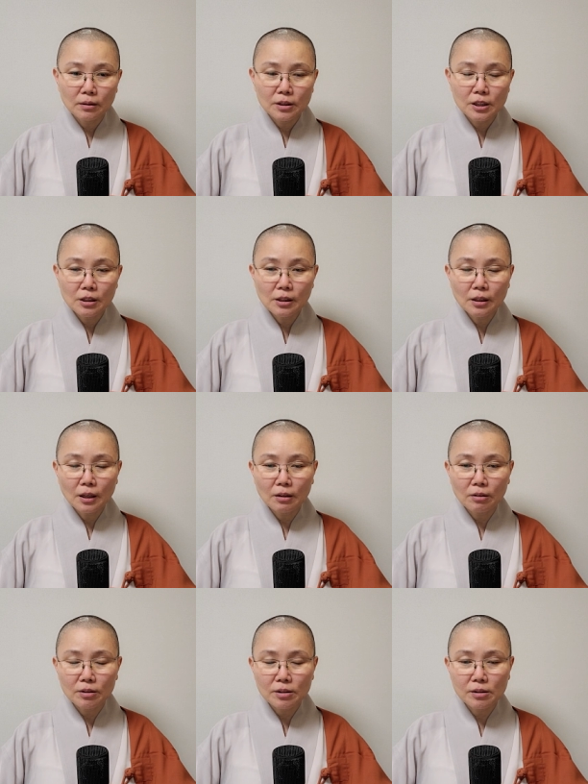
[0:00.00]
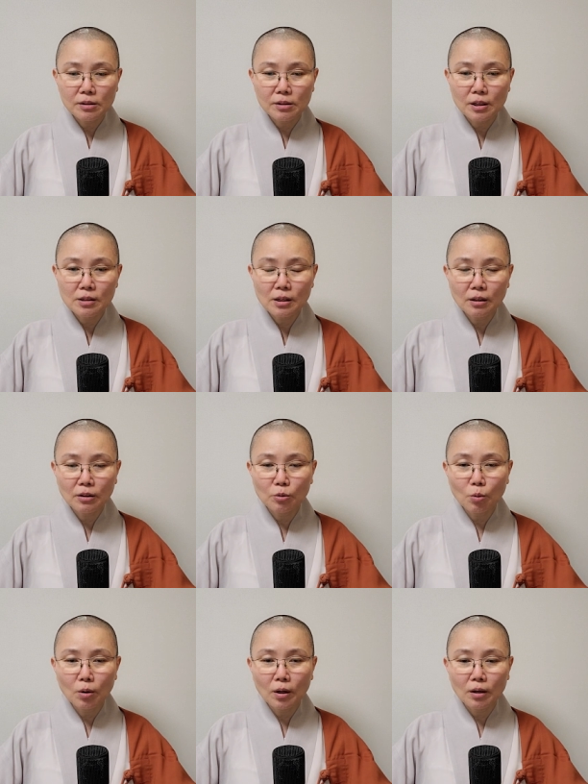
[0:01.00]
진리라는 것은 세상이
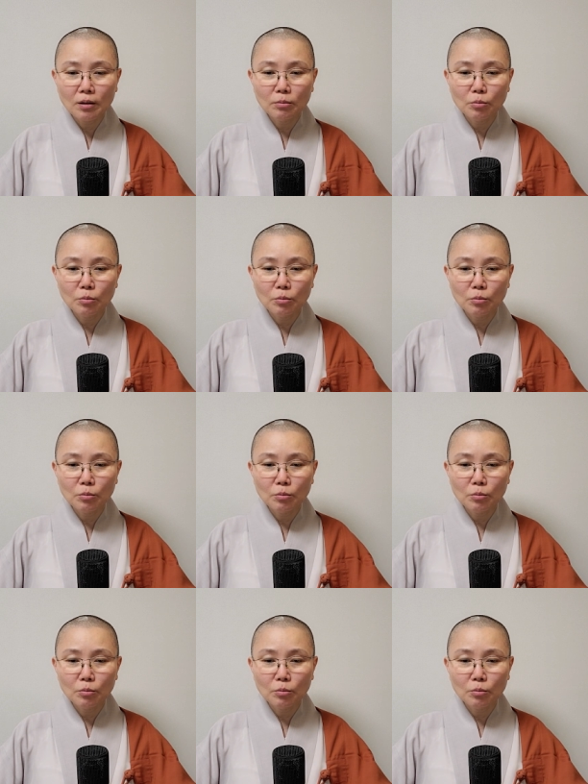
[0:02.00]
돌아가는